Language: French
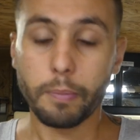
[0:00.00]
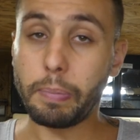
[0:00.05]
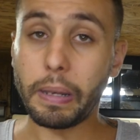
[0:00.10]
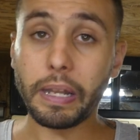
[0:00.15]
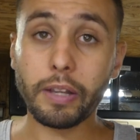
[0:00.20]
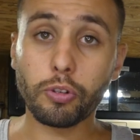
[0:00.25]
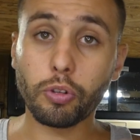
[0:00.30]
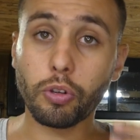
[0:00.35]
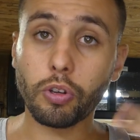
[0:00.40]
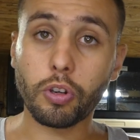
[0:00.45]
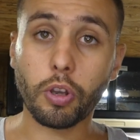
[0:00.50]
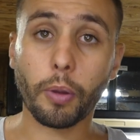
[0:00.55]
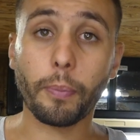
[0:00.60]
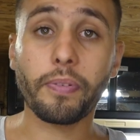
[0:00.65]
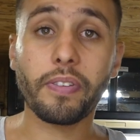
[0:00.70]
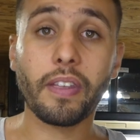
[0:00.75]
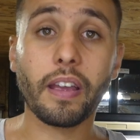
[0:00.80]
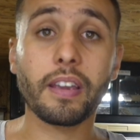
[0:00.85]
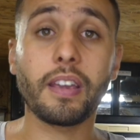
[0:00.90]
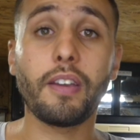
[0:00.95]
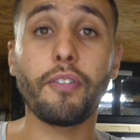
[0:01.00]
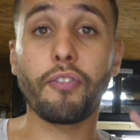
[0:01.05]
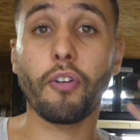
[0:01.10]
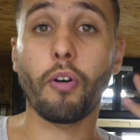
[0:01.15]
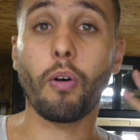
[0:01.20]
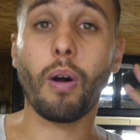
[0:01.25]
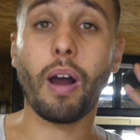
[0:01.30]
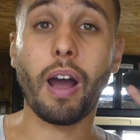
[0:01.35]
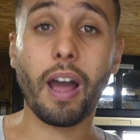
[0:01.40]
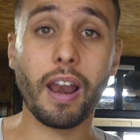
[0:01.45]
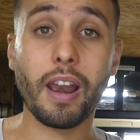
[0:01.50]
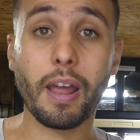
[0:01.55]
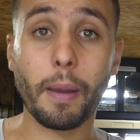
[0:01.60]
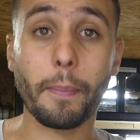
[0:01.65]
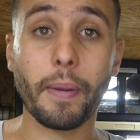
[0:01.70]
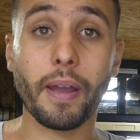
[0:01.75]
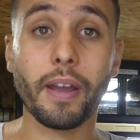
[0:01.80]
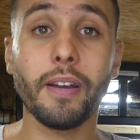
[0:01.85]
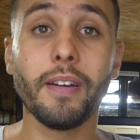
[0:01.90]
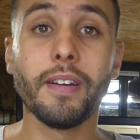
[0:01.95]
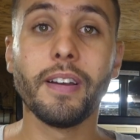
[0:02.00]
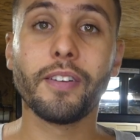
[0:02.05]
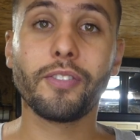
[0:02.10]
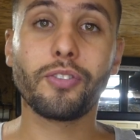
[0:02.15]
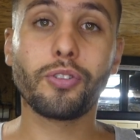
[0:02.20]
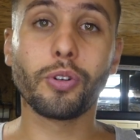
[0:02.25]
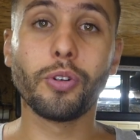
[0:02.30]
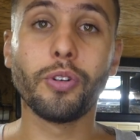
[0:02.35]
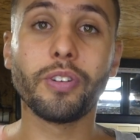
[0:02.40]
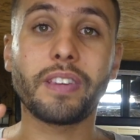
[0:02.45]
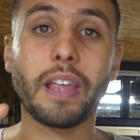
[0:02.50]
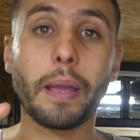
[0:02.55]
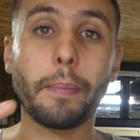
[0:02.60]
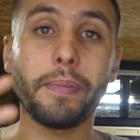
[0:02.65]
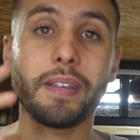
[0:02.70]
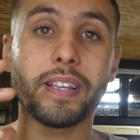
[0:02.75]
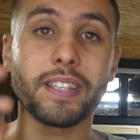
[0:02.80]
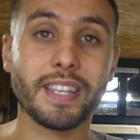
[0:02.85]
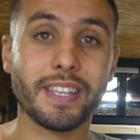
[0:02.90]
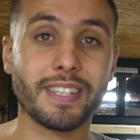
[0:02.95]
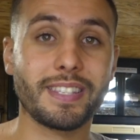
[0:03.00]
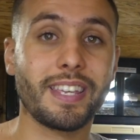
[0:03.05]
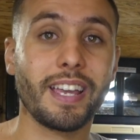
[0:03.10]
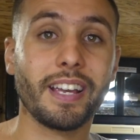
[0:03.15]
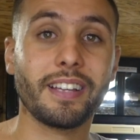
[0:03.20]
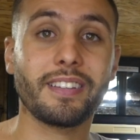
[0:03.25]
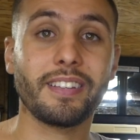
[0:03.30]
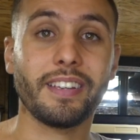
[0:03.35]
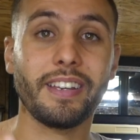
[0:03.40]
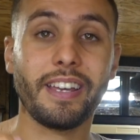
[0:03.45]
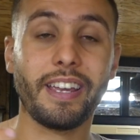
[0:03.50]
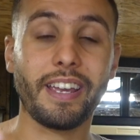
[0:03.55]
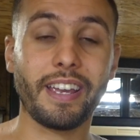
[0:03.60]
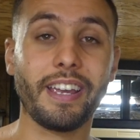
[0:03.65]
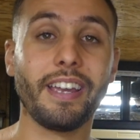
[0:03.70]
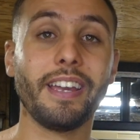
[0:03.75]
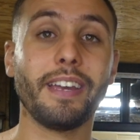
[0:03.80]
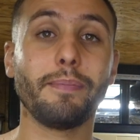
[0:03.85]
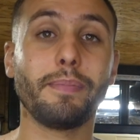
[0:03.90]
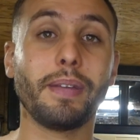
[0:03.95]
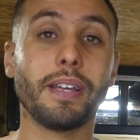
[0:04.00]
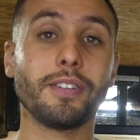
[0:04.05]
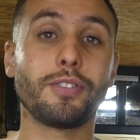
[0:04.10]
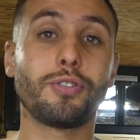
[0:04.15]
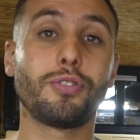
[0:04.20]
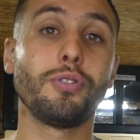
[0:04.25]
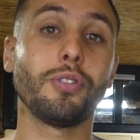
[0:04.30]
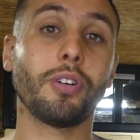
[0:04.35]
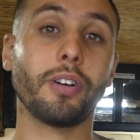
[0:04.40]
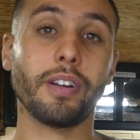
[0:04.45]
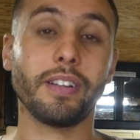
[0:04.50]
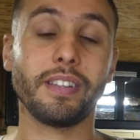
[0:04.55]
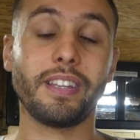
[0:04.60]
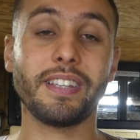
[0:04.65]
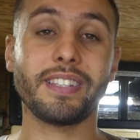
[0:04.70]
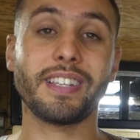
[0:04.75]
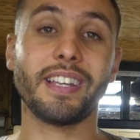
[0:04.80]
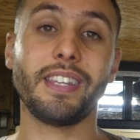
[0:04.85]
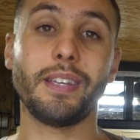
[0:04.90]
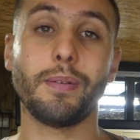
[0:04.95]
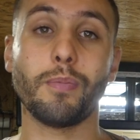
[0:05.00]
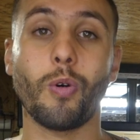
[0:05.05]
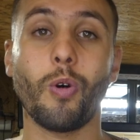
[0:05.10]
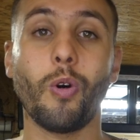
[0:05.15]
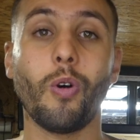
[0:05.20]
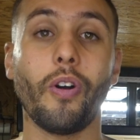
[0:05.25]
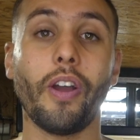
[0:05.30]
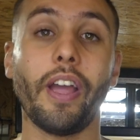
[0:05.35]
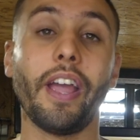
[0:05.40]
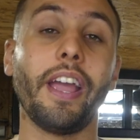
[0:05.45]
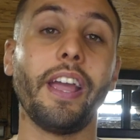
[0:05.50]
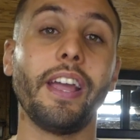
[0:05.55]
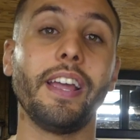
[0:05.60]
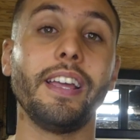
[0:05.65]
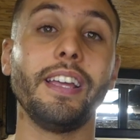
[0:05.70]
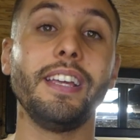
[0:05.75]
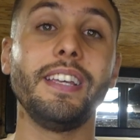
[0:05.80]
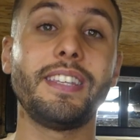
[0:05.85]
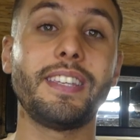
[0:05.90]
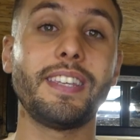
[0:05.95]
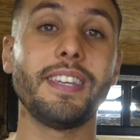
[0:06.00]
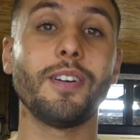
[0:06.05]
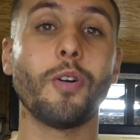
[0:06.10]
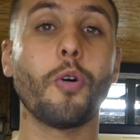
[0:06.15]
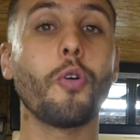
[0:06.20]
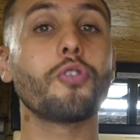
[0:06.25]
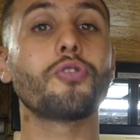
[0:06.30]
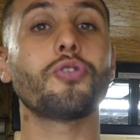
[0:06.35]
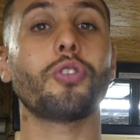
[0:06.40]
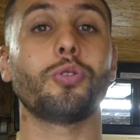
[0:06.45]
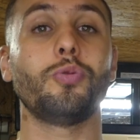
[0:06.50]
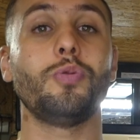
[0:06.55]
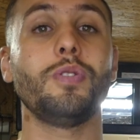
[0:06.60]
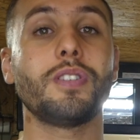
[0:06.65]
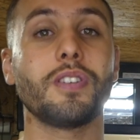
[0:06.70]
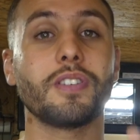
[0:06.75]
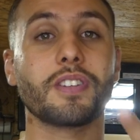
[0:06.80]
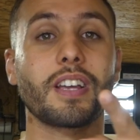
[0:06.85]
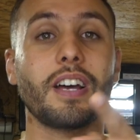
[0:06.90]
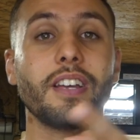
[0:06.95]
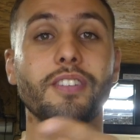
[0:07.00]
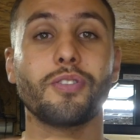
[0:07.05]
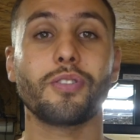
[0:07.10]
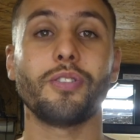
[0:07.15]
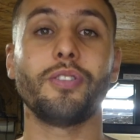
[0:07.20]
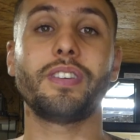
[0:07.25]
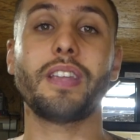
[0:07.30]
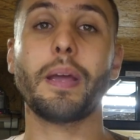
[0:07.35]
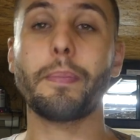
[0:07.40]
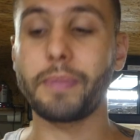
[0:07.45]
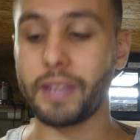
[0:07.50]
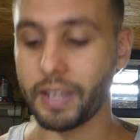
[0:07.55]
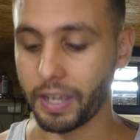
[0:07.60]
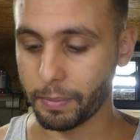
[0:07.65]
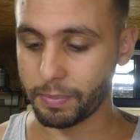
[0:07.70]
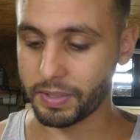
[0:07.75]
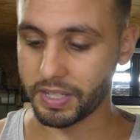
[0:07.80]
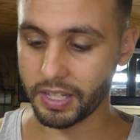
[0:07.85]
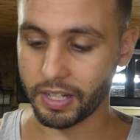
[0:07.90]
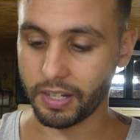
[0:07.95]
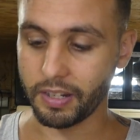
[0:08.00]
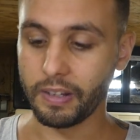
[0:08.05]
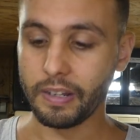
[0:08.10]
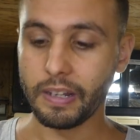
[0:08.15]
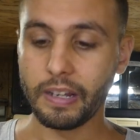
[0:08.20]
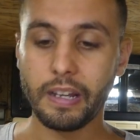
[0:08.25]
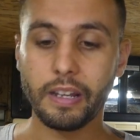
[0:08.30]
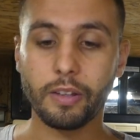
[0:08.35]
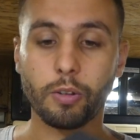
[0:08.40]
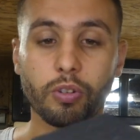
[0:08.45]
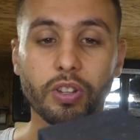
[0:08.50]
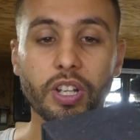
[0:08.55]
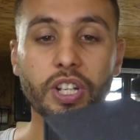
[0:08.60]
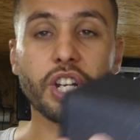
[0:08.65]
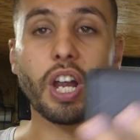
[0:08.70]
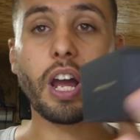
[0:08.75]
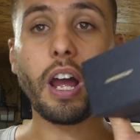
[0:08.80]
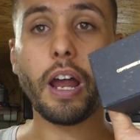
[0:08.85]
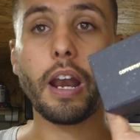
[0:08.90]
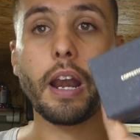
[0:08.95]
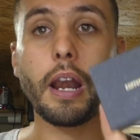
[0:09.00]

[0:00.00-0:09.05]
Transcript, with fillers: plein de trucs comme ça qui font à la main sur le thème des insectes et bien sûr des animaux. Et ici aujourd'hui, ce sera sur le thème des reptiles. Donc déjà,